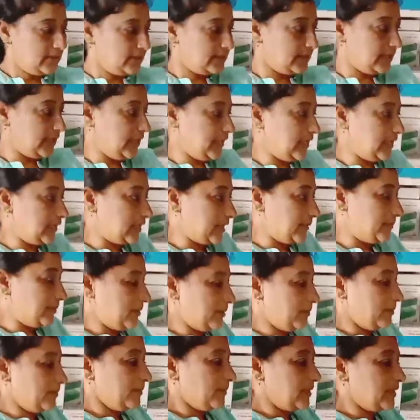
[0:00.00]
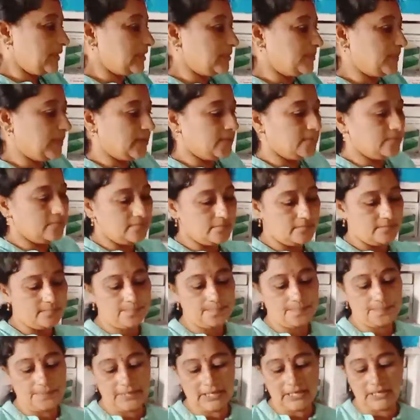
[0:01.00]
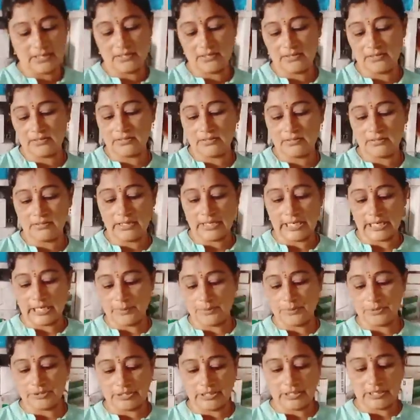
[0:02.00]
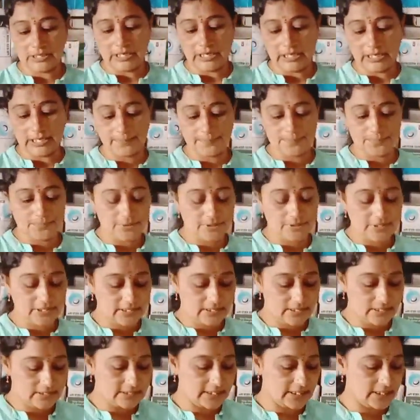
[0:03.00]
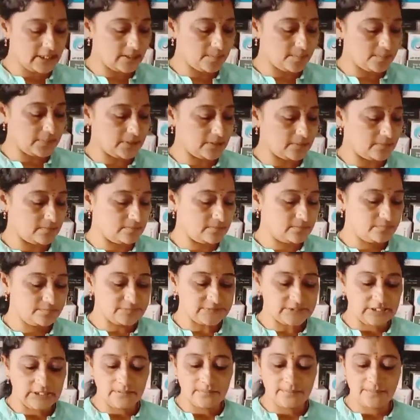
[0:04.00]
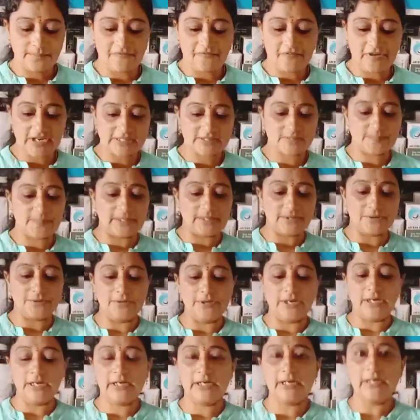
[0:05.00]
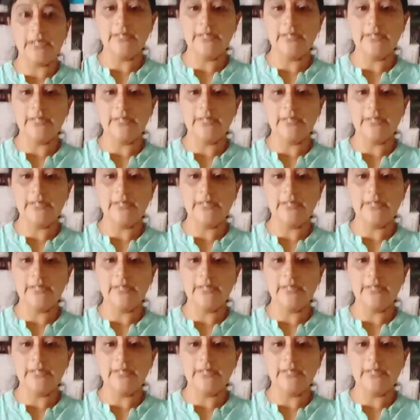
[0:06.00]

డైనింగ్ టేబుల్ మీద మనం పిక్కలు లేకపోతే కారపొడి ఏదైనా మనం వేసి పెట్టుకోవడానికి